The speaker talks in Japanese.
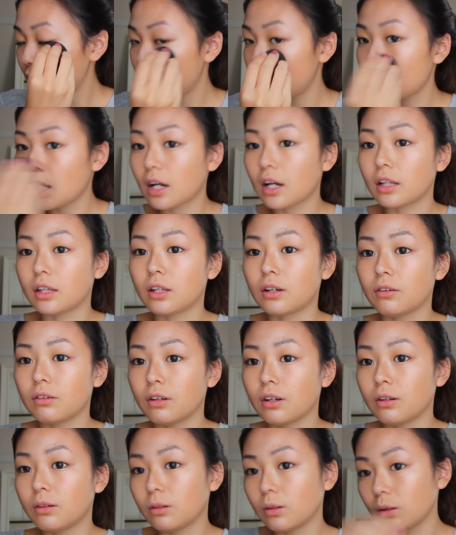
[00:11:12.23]
仕上げてく
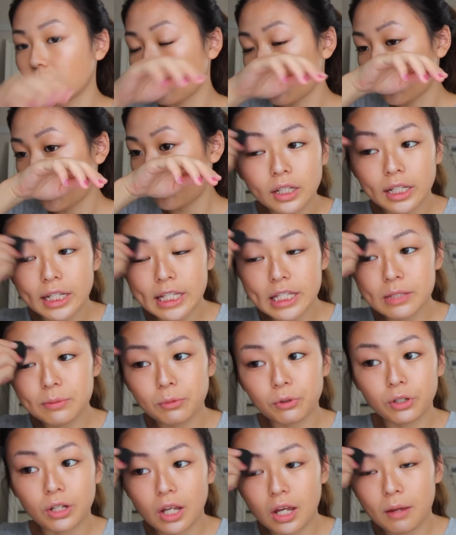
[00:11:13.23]
れるいつ
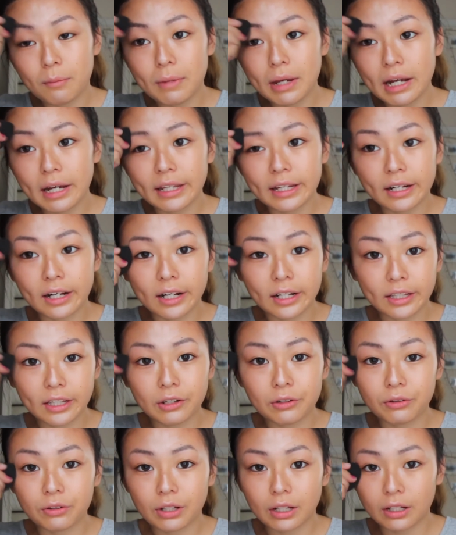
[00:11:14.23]
もねメガネかけ
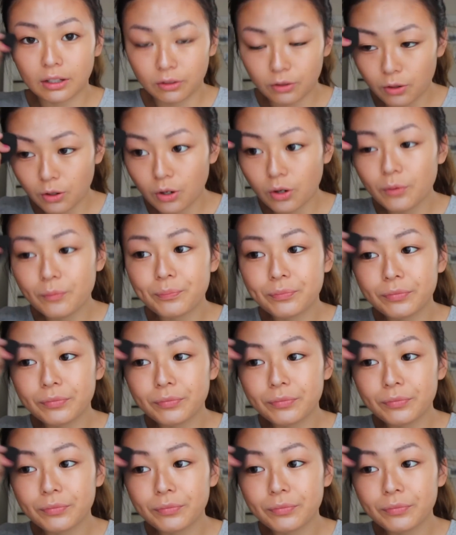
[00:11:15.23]
てるんだけど